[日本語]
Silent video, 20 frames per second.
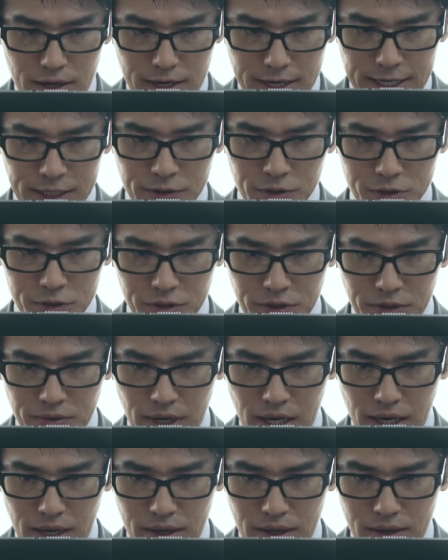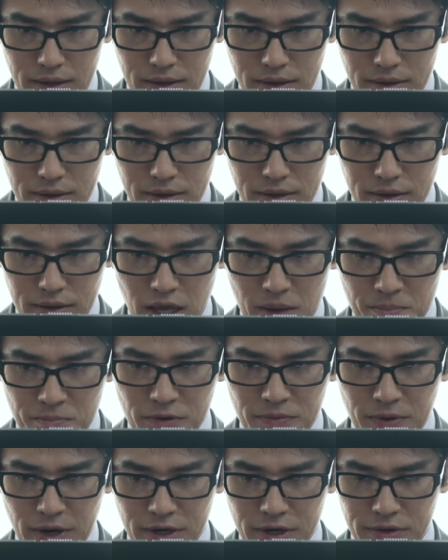彼女には添付
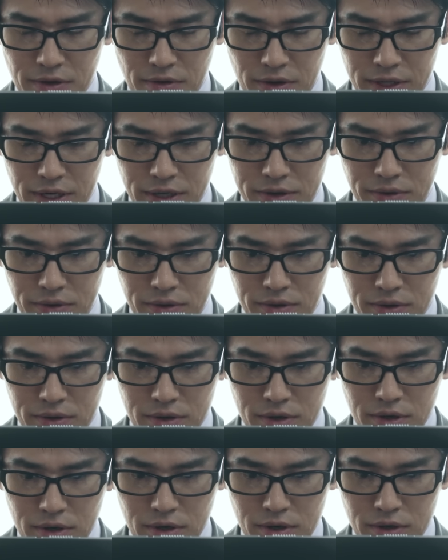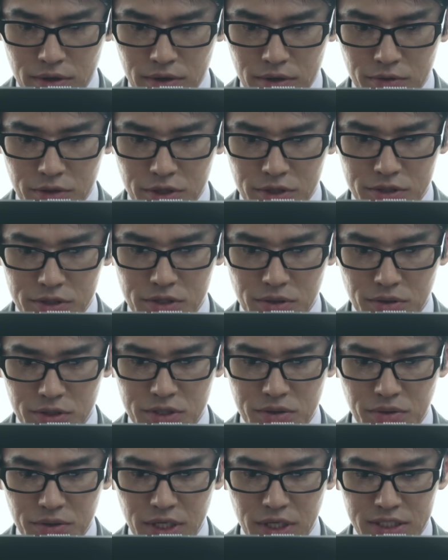ファイルではなくウイルスを
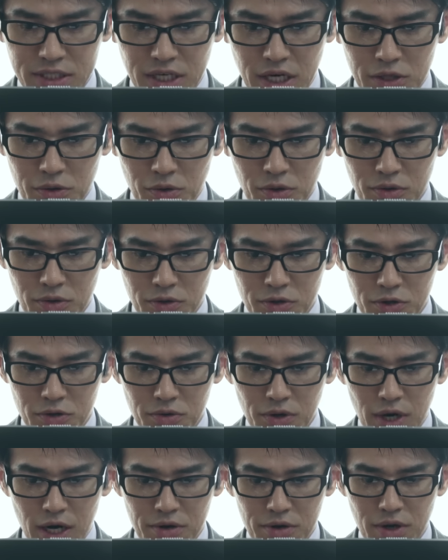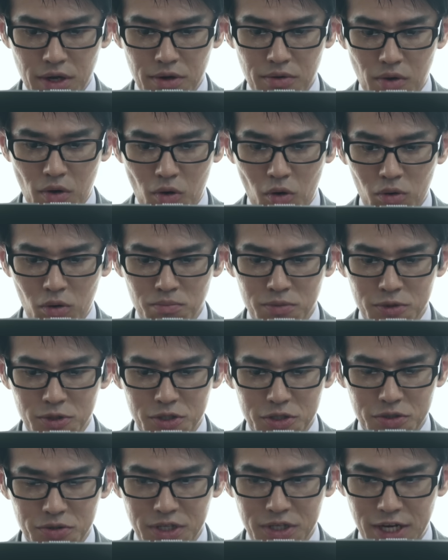仕込んだサイトへの URL を本文
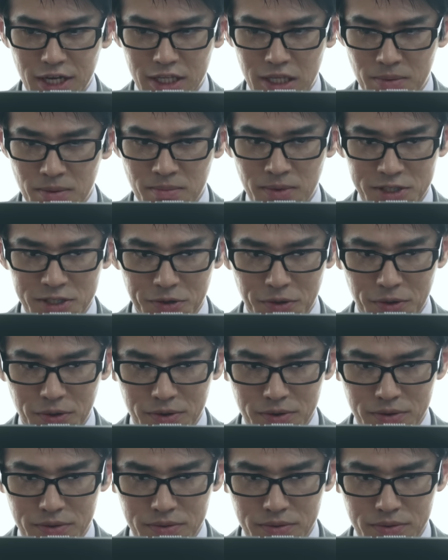中に入れてみましょ